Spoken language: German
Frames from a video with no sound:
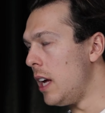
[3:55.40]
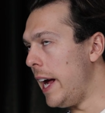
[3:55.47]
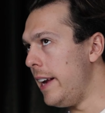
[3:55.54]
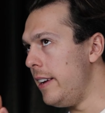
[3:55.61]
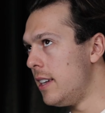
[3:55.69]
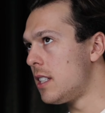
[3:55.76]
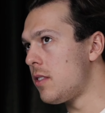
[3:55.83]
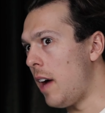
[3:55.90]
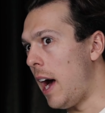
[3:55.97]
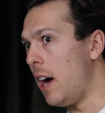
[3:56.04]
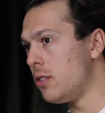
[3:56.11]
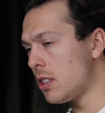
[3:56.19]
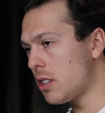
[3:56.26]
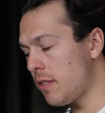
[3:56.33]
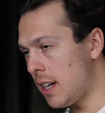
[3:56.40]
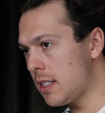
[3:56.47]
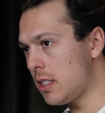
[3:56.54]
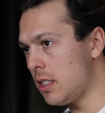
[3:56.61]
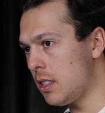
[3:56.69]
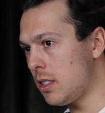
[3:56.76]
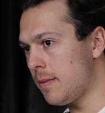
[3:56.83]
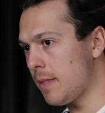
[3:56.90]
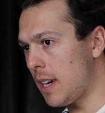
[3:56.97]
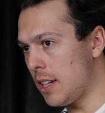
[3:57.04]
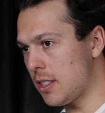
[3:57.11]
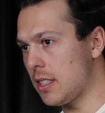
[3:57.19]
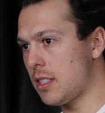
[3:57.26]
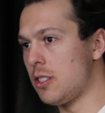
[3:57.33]
Ende 2021,
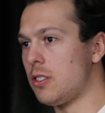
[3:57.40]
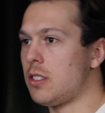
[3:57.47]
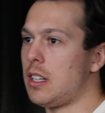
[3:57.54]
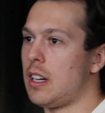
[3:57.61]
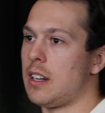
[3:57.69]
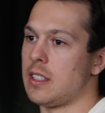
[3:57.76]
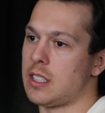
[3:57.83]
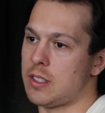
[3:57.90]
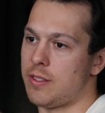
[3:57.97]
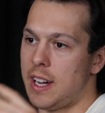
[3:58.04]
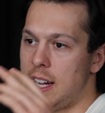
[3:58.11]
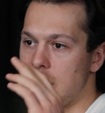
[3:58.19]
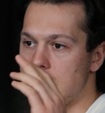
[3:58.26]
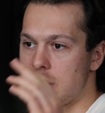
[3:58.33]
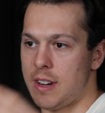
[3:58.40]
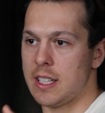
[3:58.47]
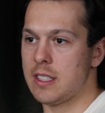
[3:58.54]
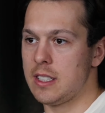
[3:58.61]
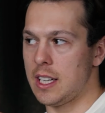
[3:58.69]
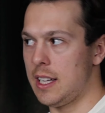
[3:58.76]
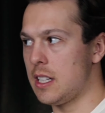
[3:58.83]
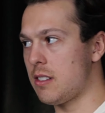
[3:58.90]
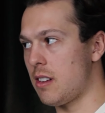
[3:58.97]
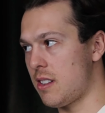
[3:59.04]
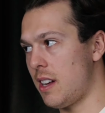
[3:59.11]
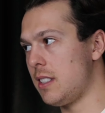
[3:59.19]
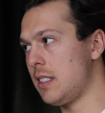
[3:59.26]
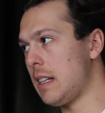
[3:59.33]
also dass sie sozusagen 2020, Ende
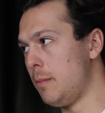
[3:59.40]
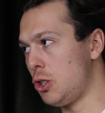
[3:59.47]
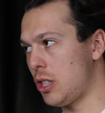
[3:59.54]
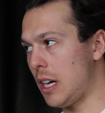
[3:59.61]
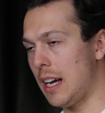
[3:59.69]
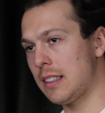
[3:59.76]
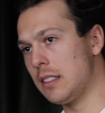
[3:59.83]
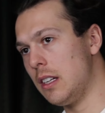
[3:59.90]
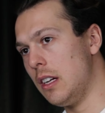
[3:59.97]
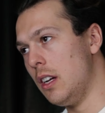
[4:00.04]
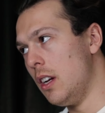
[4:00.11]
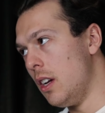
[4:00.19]
2020 damit starten,